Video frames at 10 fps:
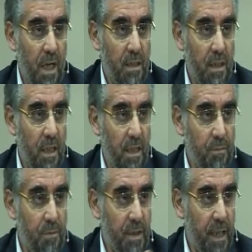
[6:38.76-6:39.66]
atlılar
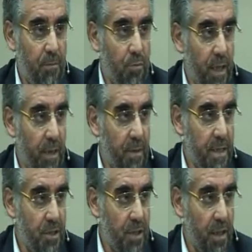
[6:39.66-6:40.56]
gelip burayı
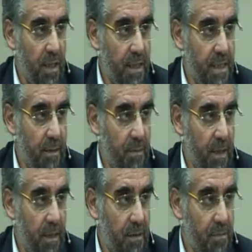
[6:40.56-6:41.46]
basacaklar desem
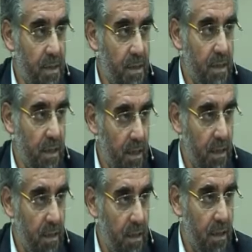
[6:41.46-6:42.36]
inanır mısınız?
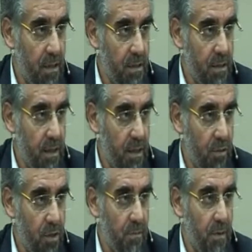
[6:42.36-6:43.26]
İn inanırız
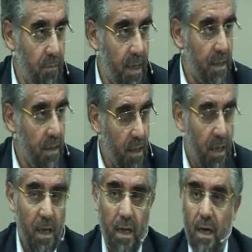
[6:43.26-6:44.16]
dediler. O zaman ben
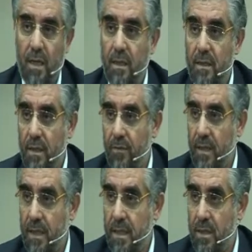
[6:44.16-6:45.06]
Allah
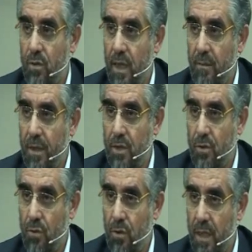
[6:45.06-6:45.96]
tarafından sizi uyarmak
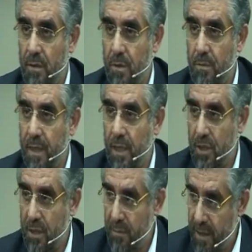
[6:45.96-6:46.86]
için gönderilmiş bir
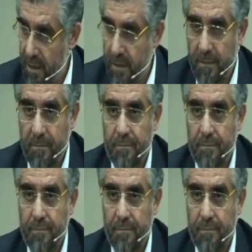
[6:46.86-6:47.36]
elçiyim dedi.